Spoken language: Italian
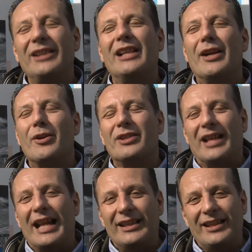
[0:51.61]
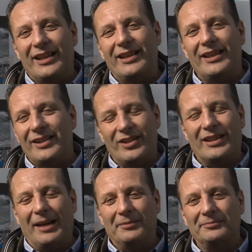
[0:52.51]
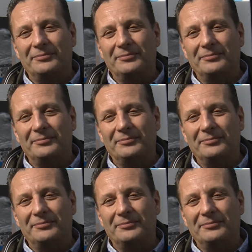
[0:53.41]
della nostra grande eh, città.